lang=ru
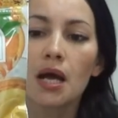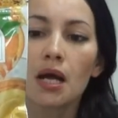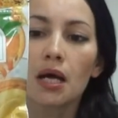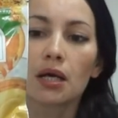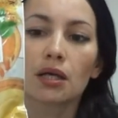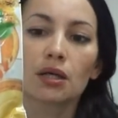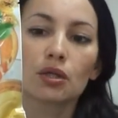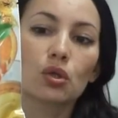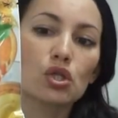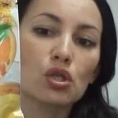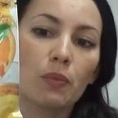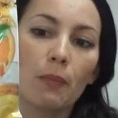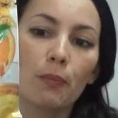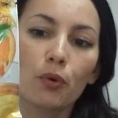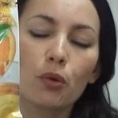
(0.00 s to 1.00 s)
Э, тоже
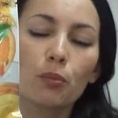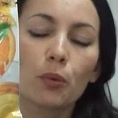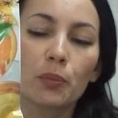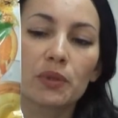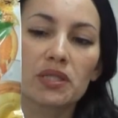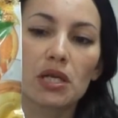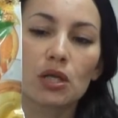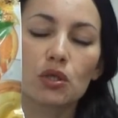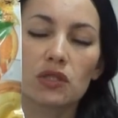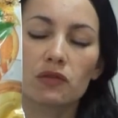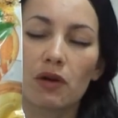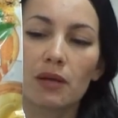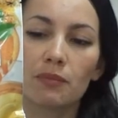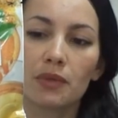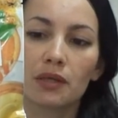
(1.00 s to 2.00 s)
попробую, поделюсь с
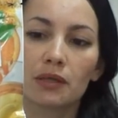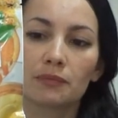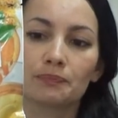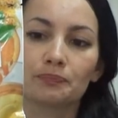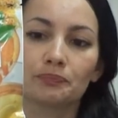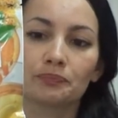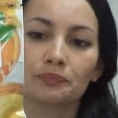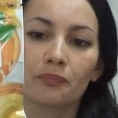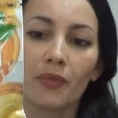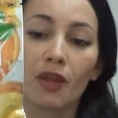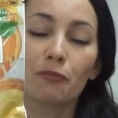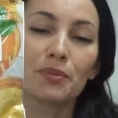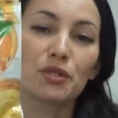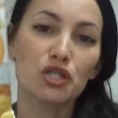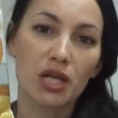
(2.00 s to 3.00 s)
вами
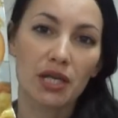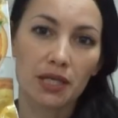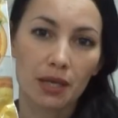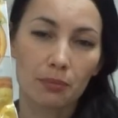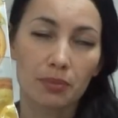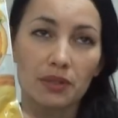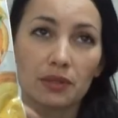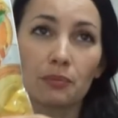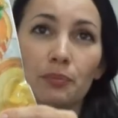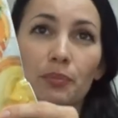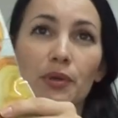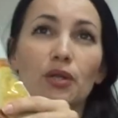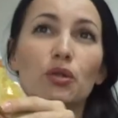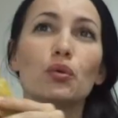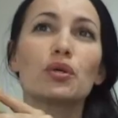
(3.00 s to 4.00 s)
впечатлениями об этом
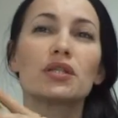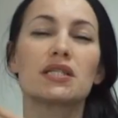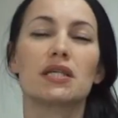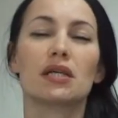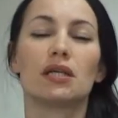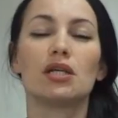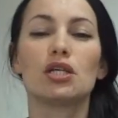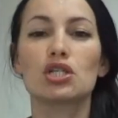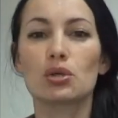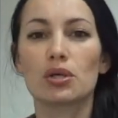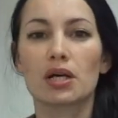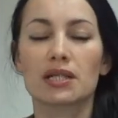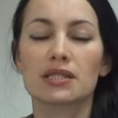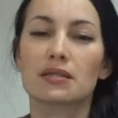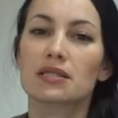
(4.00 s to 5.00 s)
продукте. И еще я
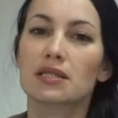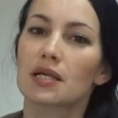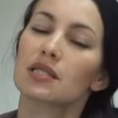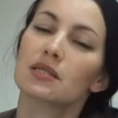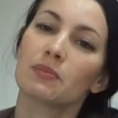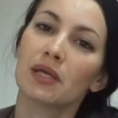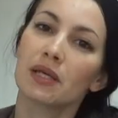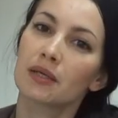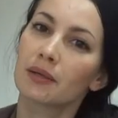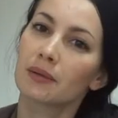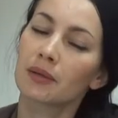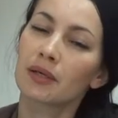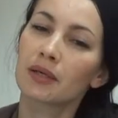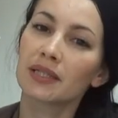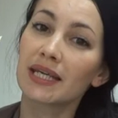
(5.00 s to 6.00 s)
хотела сказать, мне
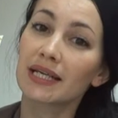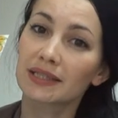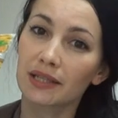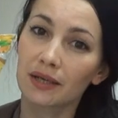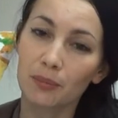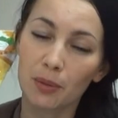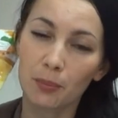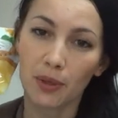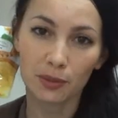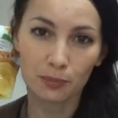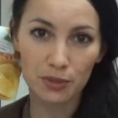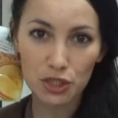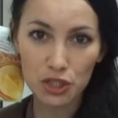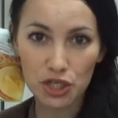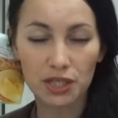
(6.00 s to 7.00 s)
а, некоторые мои
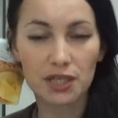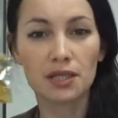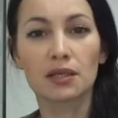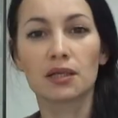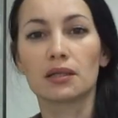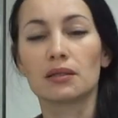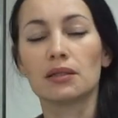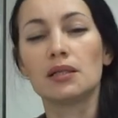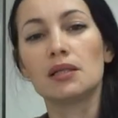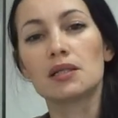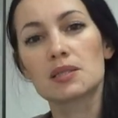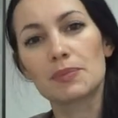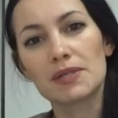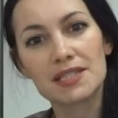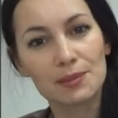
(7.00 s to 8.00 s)
подписчики, и
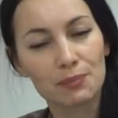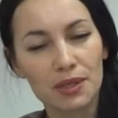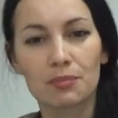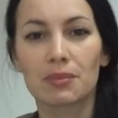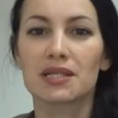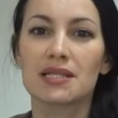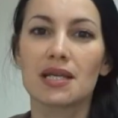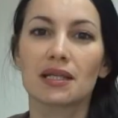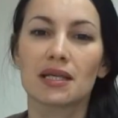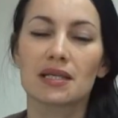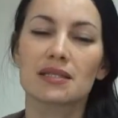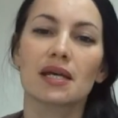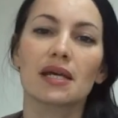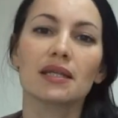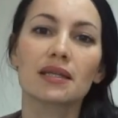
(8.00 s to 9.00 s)
спасибо им отдельное
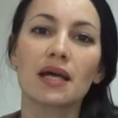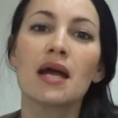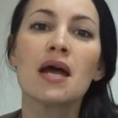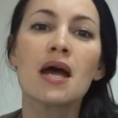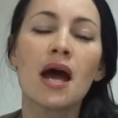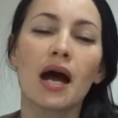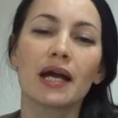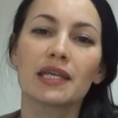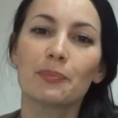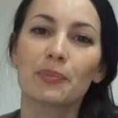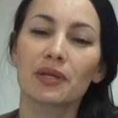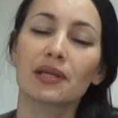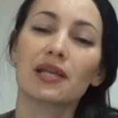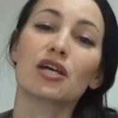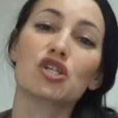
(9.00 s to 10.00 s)
за это, они
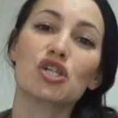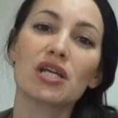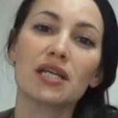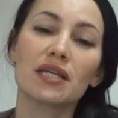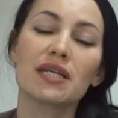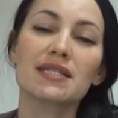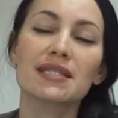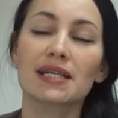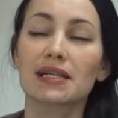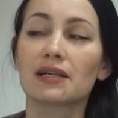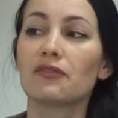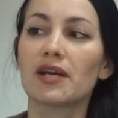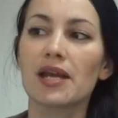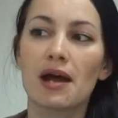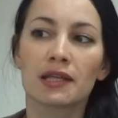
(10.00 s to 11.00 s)
предложили несколько
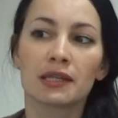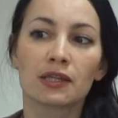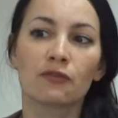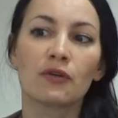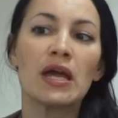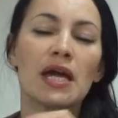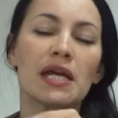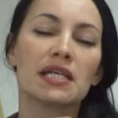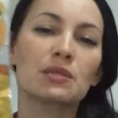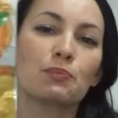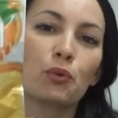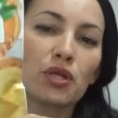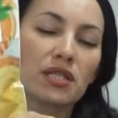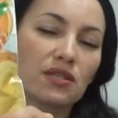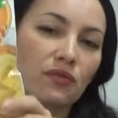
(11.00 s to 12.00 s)
вариантов
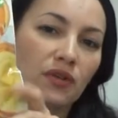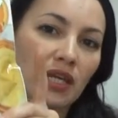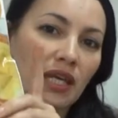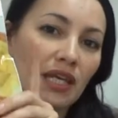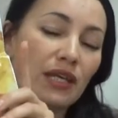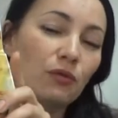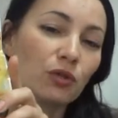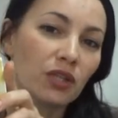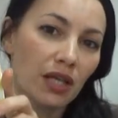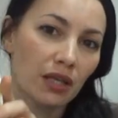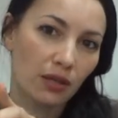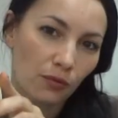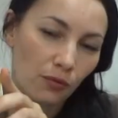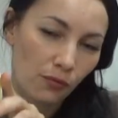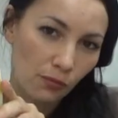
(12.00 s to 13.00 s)
использования и вот
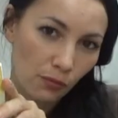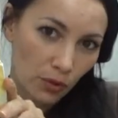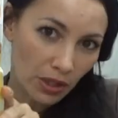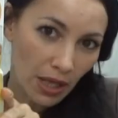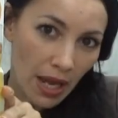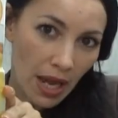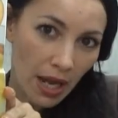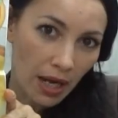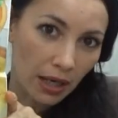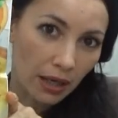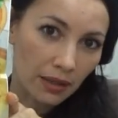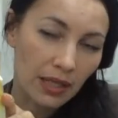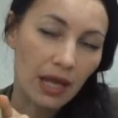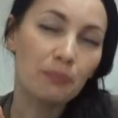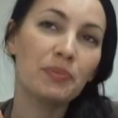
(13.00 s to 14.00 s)
этого вот а,
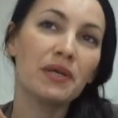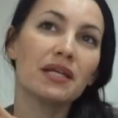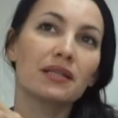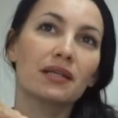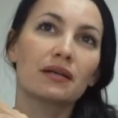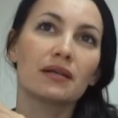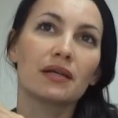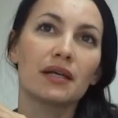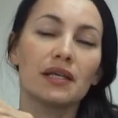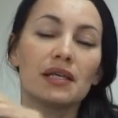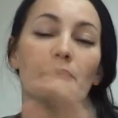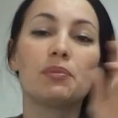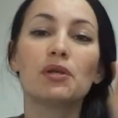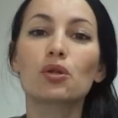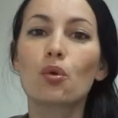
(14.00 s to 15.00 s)
напитка,
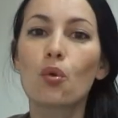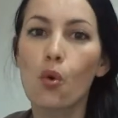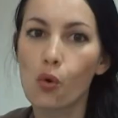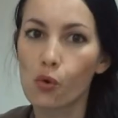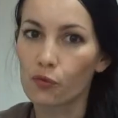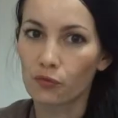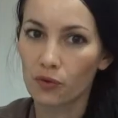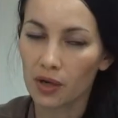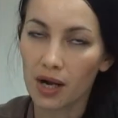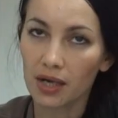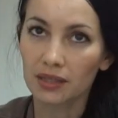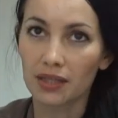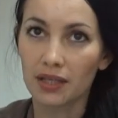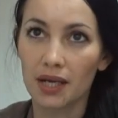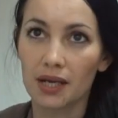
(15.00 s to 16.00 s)
и белкового
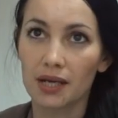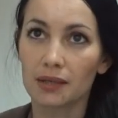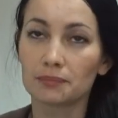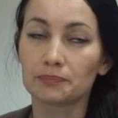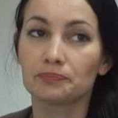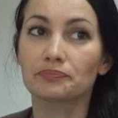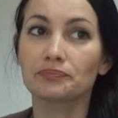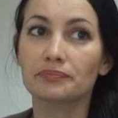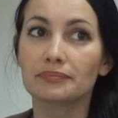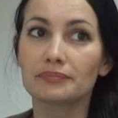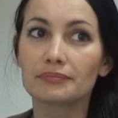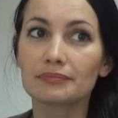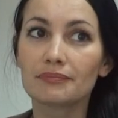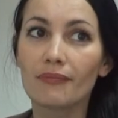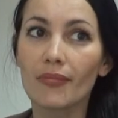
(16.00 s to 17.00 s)
коктейля.
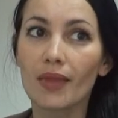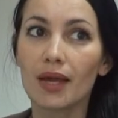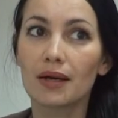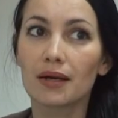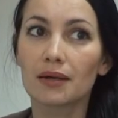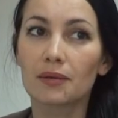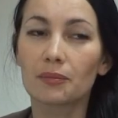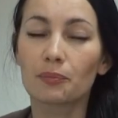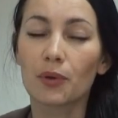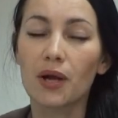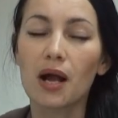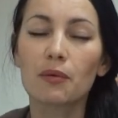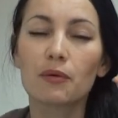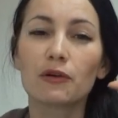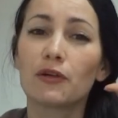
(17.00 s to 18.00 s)

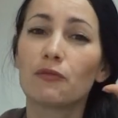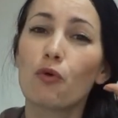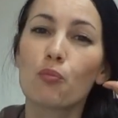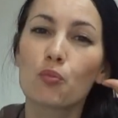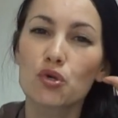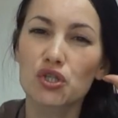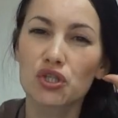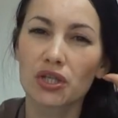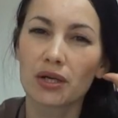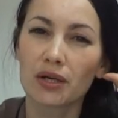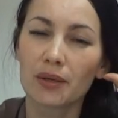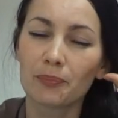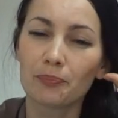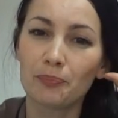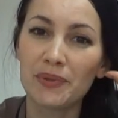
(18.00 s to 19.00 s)
Как его
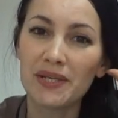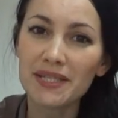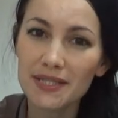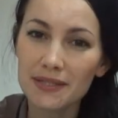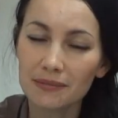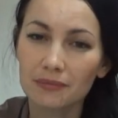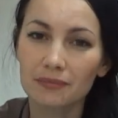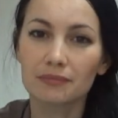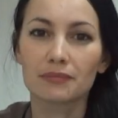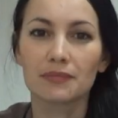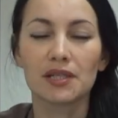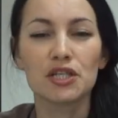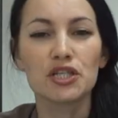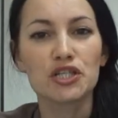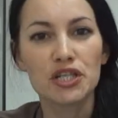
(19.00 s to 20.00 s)
можно пить
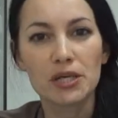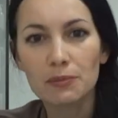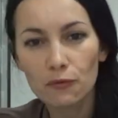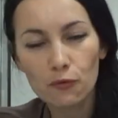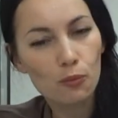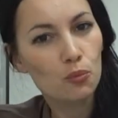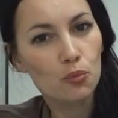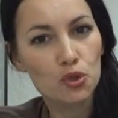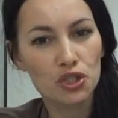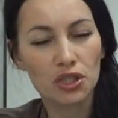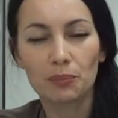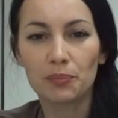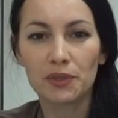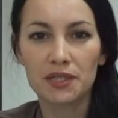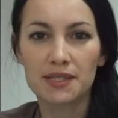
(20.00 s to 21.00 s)
и с чем его можно
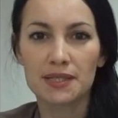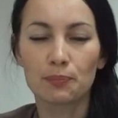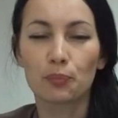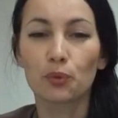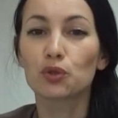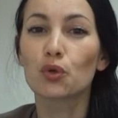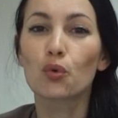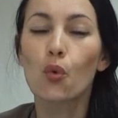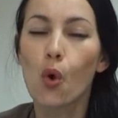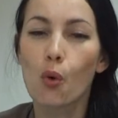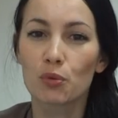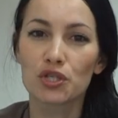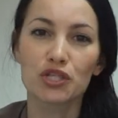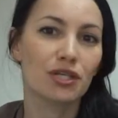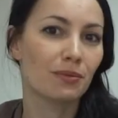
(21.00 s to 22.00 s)
пить
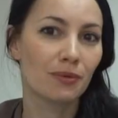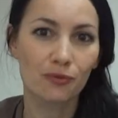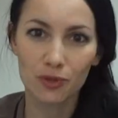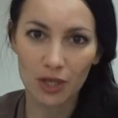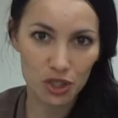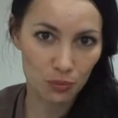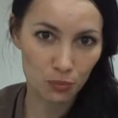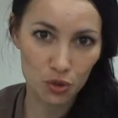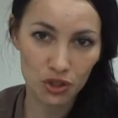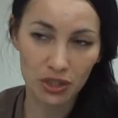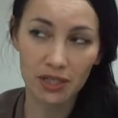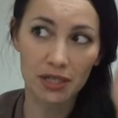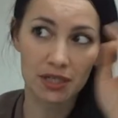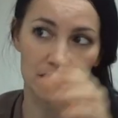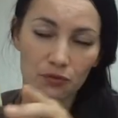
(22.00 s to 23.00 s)
по-другому, с чем его даже можно
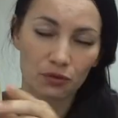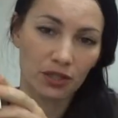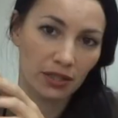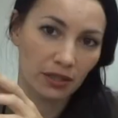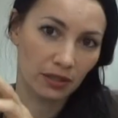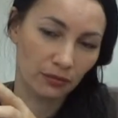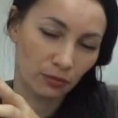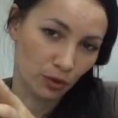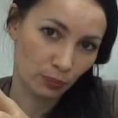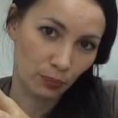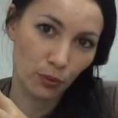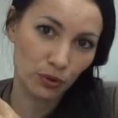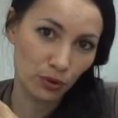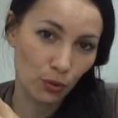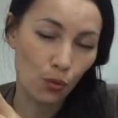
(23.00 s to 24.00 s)
есть вот этот вот
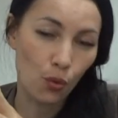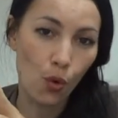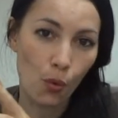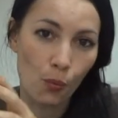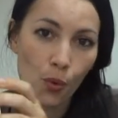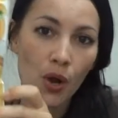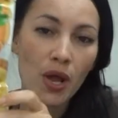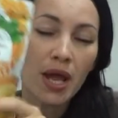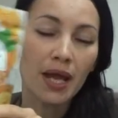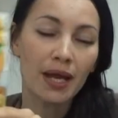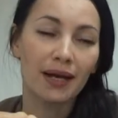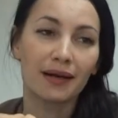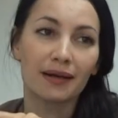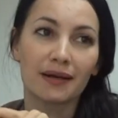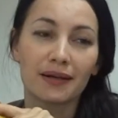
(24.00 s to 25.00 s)
по-другому.
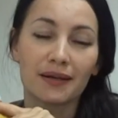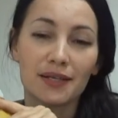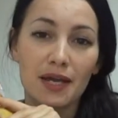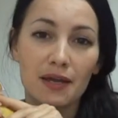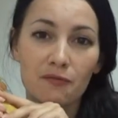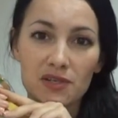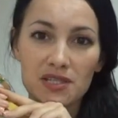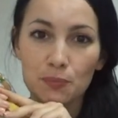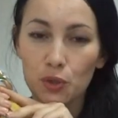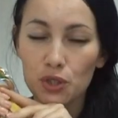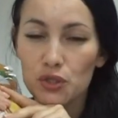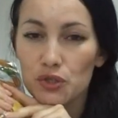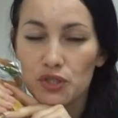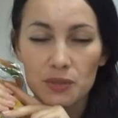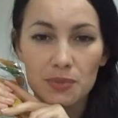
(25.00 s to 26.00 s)
А, я и
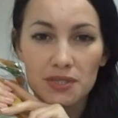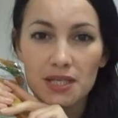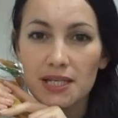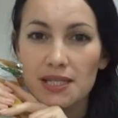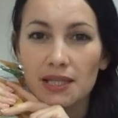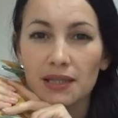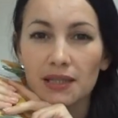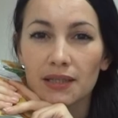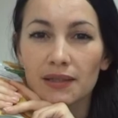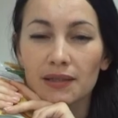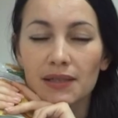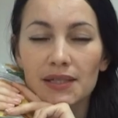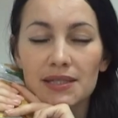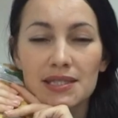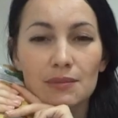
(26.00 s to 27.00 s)
воспользуюсь обязательно
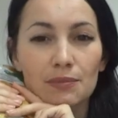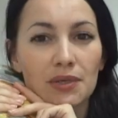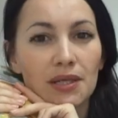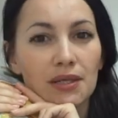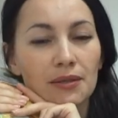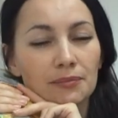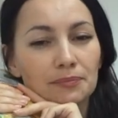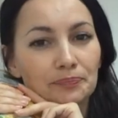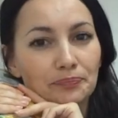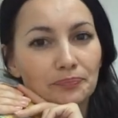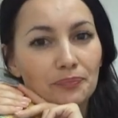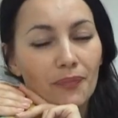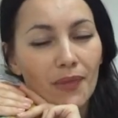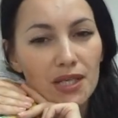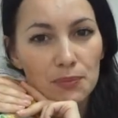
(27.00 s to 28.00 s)
этими
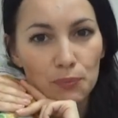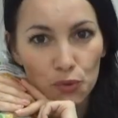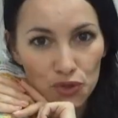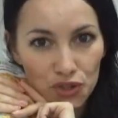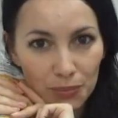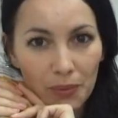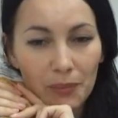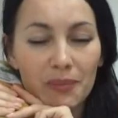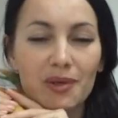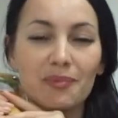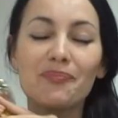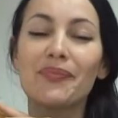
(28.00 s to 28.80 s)
способами